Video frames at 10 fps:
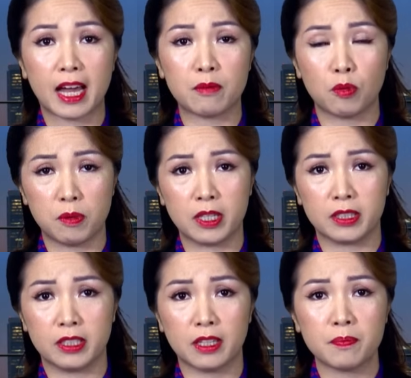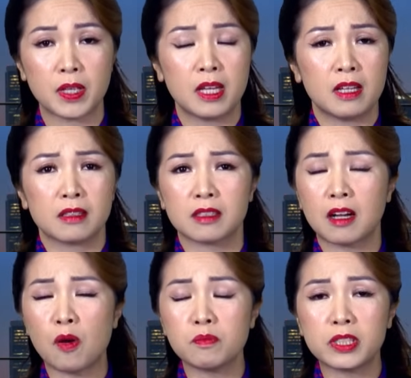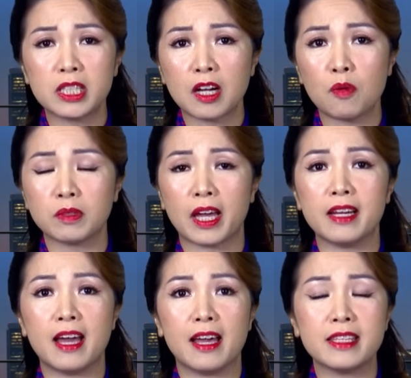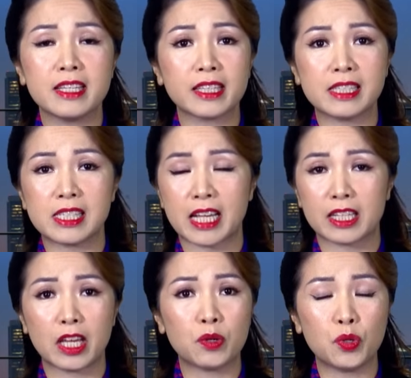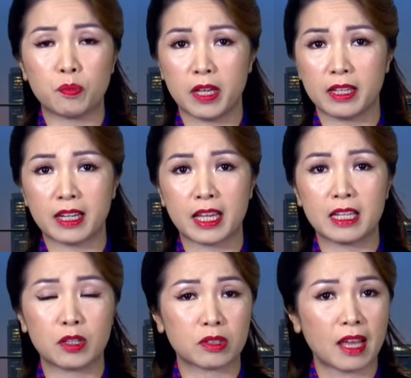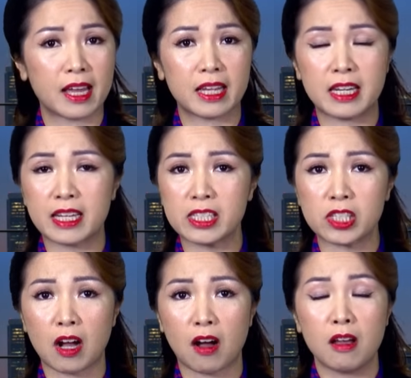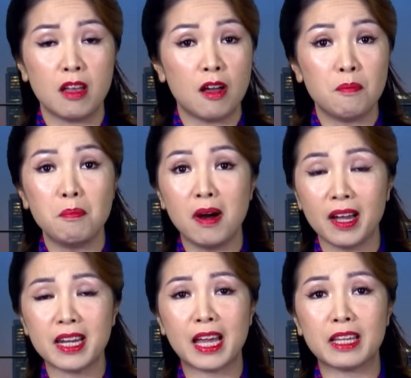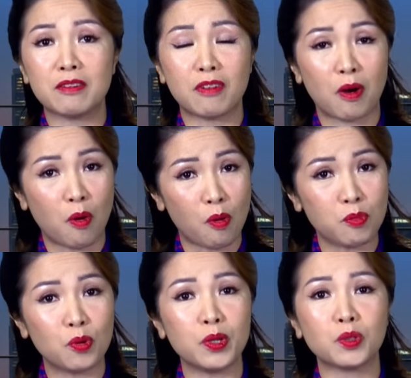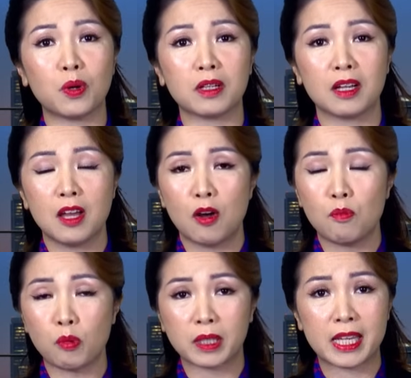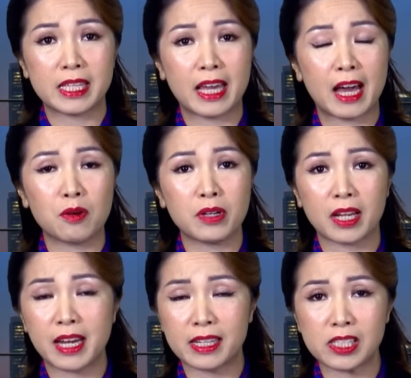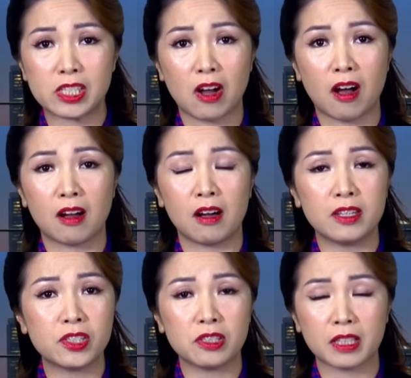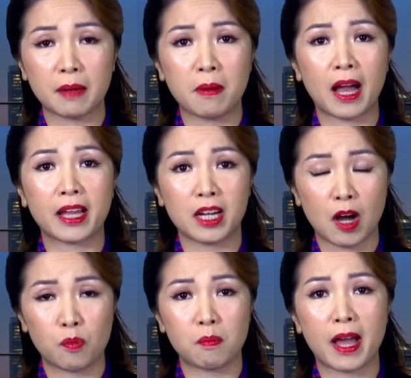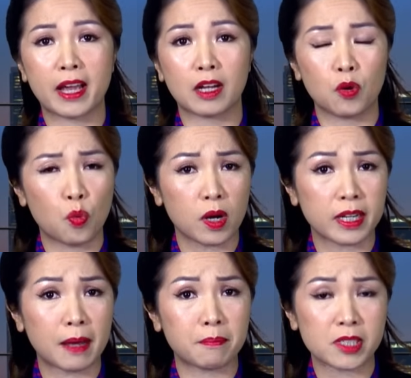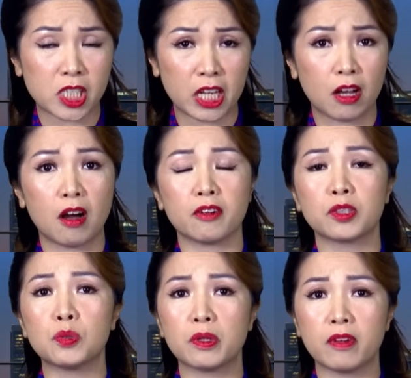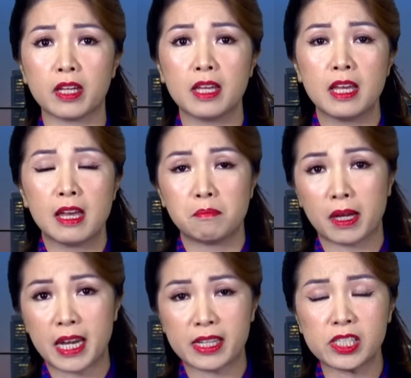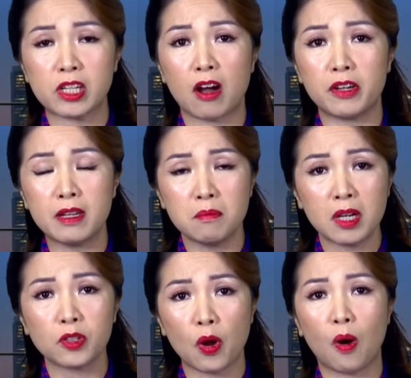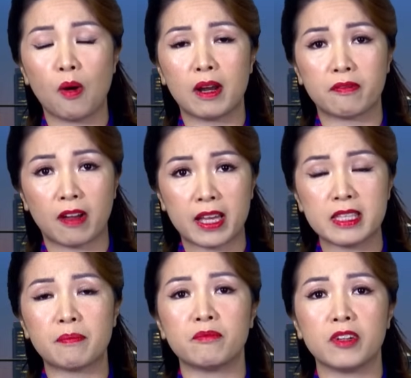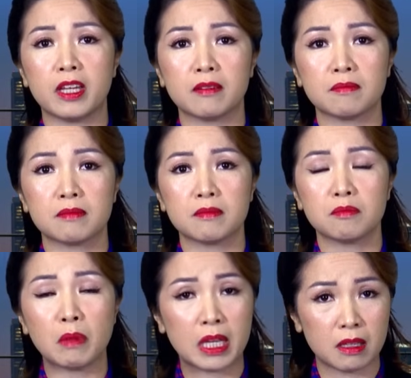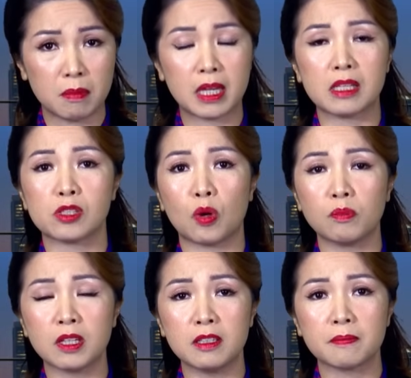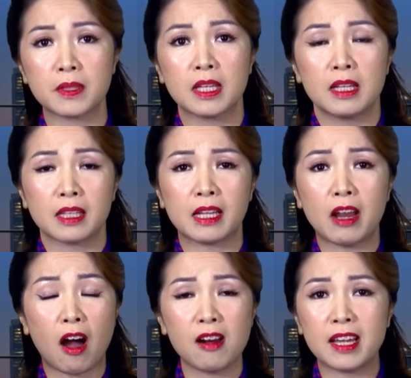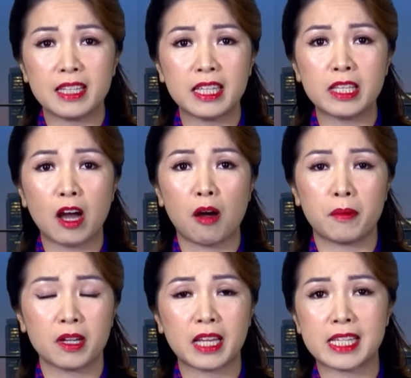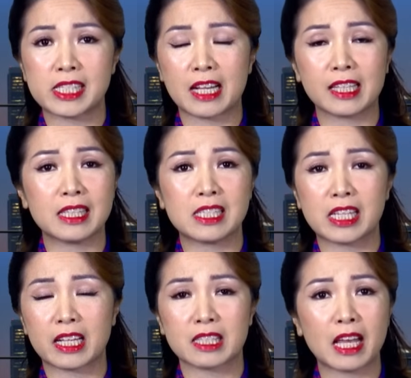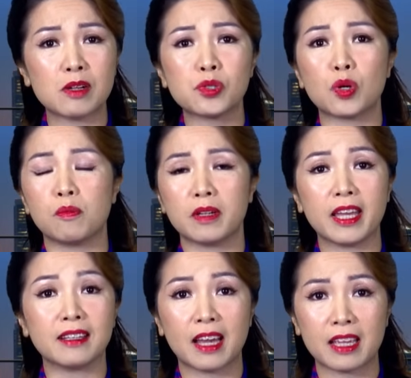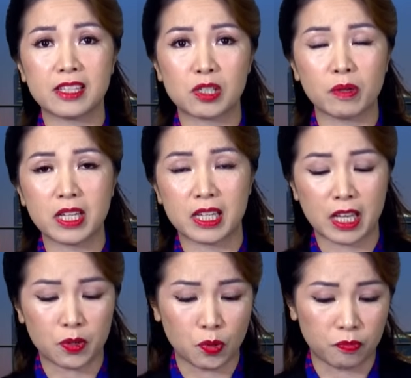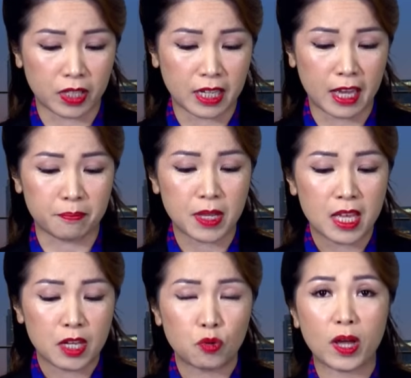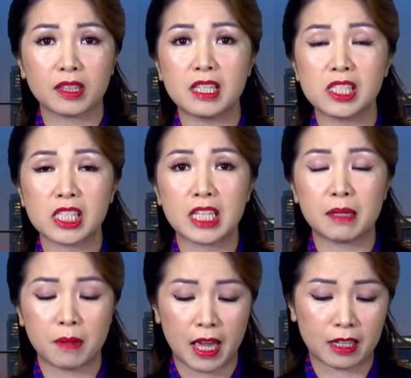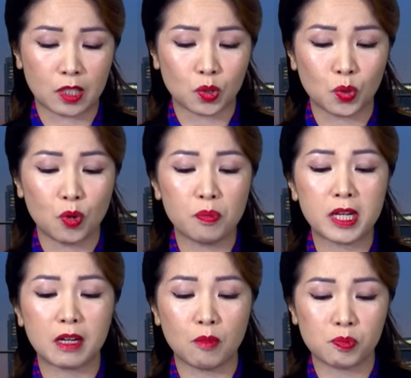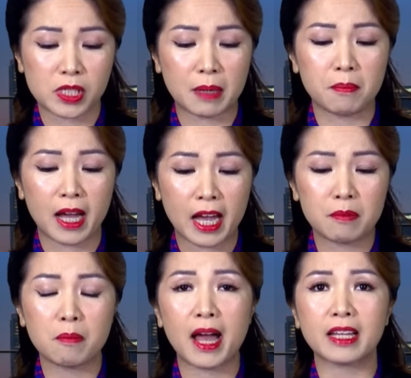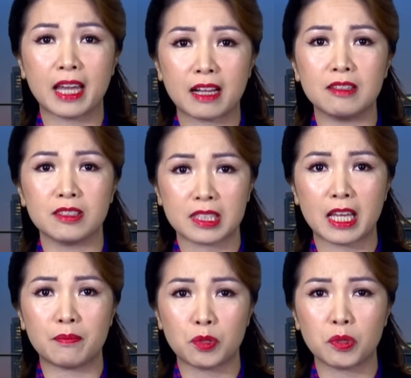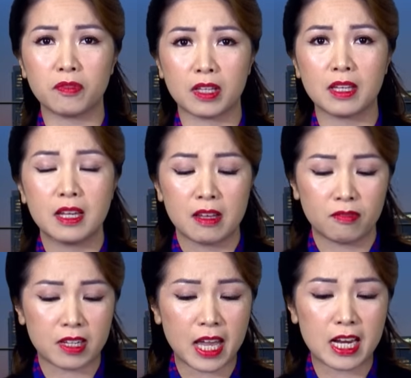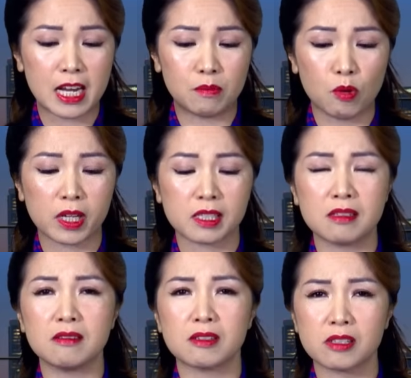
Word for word: lại một lần nữa không chứ không thể để như cái tình trạng giáo dục hiện nay là thầy đánh trò. Mới đây vào hôm cuối tuần, một thầy giáo đã đánh trò ở trường cấp 2 ở Hồng Bàng ở quận 5 ở Sài Gòn đó thưa quý vị, mà đánh trò đến mức độ là phải nhập viện bị bị tổn thương thì đó là lý do mà nó gây ra cái tình trạng xáo trộn hiện nay trong cái nền giáo dục Việt Nam. Đoạn tin trên Nam Hàn đã thu hút gần 123.000 lượt xem thưa quý vị và đây là một cái sự